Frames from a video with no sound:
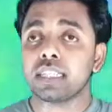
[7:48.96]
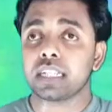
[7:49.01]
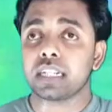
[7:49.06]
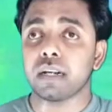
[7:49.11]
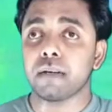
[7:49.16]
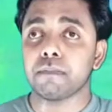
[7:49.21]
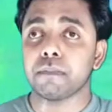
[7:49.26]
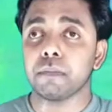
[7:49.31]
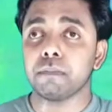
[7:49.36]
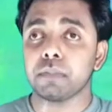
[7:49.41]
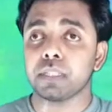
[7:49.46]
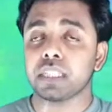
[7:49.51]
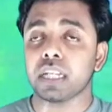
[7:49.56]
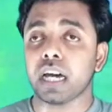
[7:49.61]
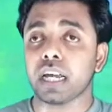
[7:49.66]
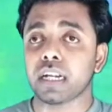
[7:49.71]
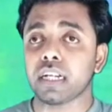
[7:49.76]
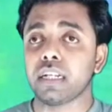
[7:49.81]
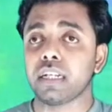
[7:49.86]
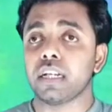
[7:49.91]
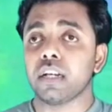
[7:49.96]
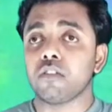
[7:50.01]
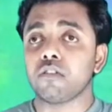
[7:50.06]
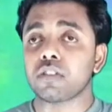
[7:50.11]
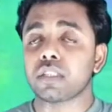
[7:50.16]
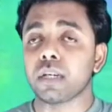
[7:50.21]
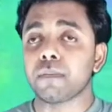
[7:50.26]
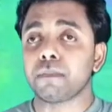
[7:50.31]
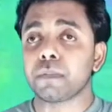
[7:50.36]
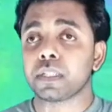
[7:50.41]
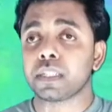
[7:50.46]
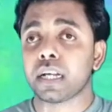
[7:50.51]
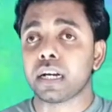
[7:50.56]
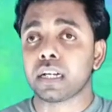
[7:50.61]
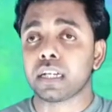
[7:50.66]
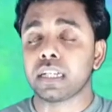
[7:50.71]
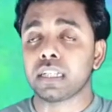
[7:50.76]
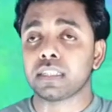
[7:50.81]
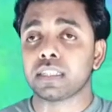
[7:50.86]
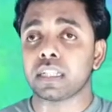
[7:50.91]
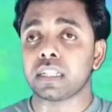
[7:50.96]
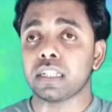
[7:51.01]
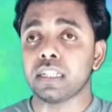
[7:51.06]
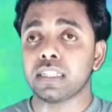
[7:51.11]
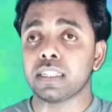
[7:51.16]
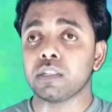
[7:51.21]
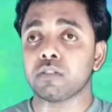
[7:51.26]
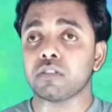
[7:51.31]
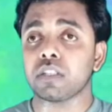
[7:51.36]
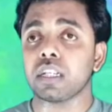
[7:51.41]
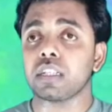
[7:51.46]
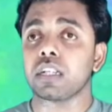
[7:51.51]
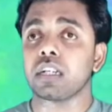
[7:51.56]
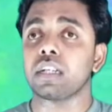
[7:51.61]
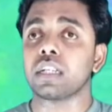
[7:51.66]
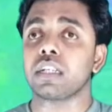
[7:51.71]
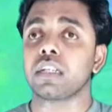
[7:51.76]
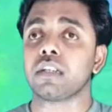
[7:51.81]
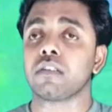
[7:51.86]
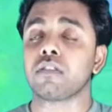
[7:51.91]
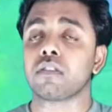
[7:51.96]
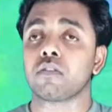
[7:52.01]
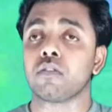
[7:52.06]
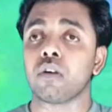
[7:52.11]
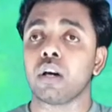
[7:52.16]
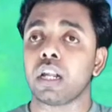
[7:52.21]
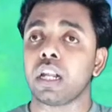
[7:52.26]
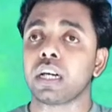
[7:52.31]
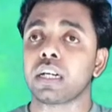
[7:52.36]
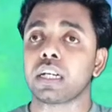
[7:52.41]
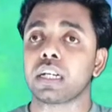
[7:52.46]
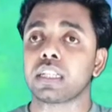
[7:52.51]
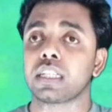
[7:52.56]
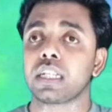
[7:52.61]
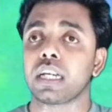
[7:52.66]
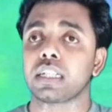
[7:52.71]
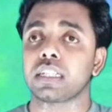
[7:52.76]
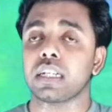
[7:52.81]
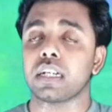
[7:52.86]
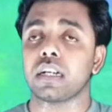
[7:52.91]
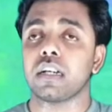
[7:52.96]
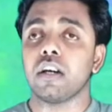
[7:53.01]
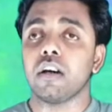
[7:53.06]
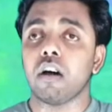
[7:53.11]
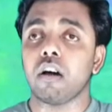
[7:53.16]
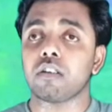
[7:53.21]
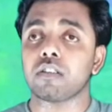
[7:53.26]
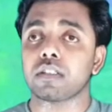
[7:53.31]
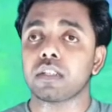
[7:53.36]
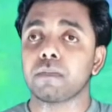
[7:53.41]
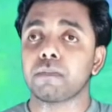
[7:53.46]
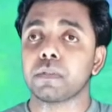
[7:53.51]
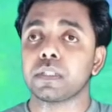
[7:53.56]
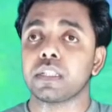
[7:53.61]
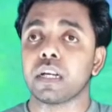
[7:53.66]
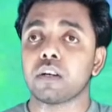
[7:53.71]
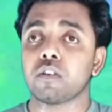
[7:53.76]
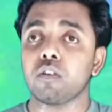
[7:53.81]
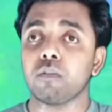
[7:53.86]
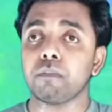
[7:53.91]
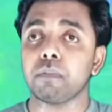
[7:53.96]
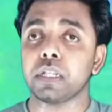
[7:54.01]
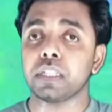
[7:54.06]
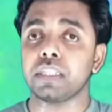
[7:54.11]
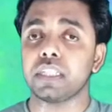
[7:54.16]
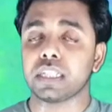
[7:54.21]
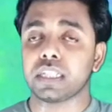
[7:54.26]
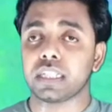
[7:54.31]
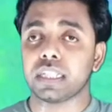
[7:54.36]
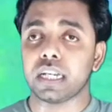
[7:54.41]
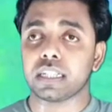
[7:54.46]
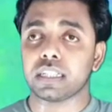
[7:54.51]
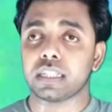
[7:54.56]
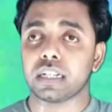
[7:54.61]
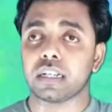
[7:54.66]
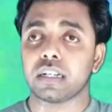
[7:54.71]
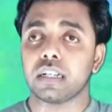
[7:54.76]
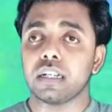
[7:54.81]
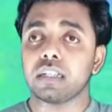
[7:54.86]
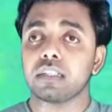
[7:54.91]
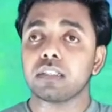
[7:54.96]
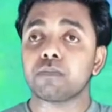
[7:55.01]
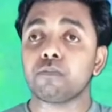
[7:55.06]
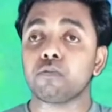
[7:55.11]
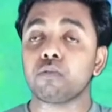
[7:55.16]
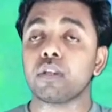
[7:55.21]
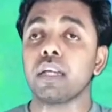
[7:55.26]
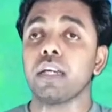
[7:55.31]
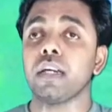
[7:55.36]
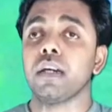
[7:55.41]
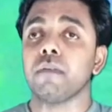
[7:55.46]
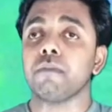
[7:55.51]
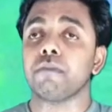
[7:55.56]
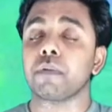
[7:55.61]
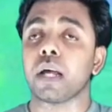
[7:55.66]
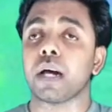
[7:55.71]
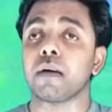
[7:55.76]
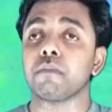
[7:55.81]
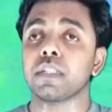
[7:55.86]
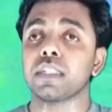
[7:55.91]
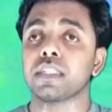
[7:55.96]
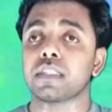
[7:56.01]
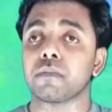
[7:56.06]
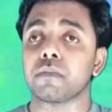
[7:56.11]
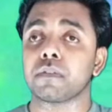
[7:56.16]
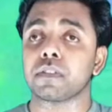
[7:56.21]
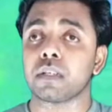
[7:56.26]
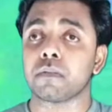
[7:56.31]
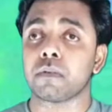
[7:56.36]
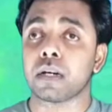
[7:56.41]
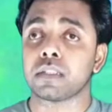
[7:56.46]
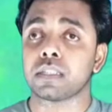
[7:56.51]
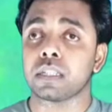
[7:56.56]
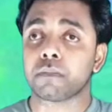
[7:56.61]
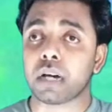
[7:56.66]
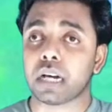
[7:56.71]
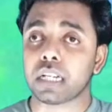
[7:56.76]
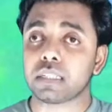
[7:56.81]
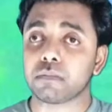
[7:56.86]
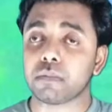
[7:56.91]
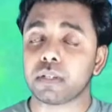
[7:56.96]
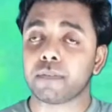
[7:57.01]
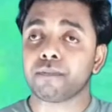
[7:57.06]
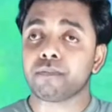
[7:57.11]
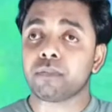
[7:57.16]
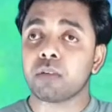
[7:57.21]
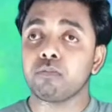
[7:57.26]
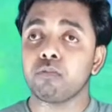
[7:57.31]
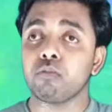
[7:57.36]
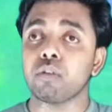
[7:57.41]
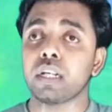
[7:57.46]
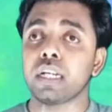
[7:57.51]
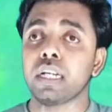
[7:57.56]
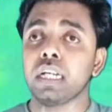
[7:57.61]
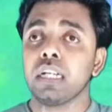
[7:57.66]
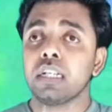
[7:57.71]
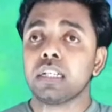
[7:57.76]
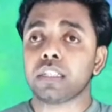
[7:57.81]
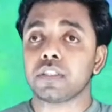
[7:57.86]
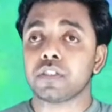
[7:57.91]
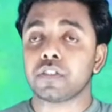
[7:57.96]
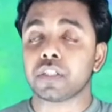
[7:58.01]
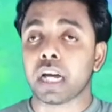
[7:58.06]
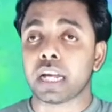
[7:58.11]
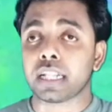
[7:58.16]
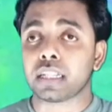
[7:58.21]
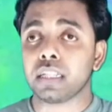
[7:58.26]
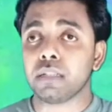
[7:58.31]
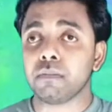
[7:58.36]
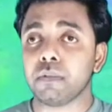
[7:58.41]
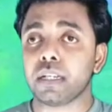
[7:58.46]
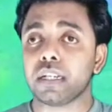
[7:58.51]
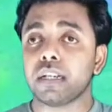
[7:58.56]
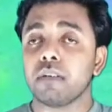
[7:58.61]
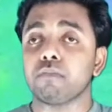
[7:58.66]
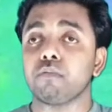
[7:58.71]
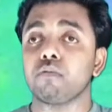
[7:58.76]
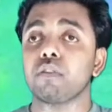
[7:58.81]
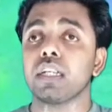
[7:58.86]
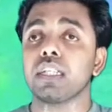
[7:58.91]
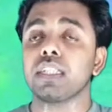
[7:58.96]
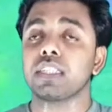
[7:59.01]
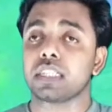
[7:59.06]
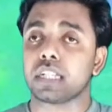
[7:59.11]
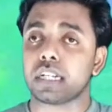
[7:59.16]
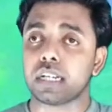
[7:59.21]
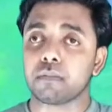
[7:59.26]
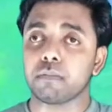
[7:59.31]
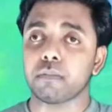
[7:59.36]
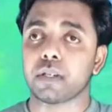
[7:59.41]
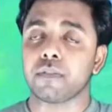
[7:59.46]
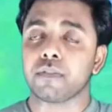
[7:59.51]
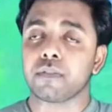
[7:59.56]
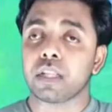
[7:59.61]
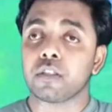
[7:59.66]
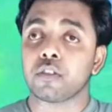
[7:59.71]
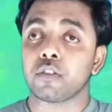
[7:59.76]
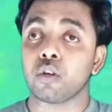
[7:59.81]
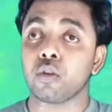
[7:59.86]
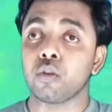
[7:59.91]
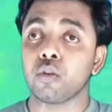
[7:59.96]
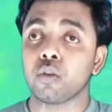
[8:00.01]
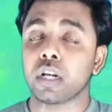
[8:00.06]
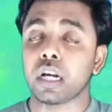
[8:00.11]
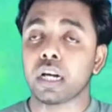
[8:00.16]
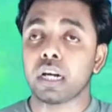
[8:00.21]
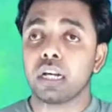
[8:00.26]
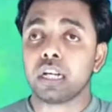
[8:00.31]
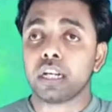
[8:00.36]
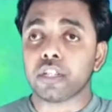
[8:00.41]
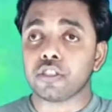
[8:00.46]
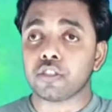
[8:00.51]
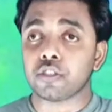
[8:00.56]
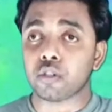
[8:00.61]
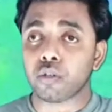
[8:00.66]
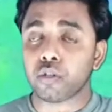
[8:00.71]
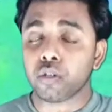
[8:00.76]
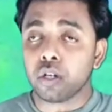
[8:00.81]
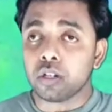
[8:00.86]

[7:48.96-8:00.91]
तरह बिम्बसार ने उसके पिता के शरीर से उसके धड़ के को अलग कर दिया था और उसके पिता को बेइज्जत किया था पूरे ब्राह्मण समाज में पूरे जाति में पूरे शहर में दोनों का जो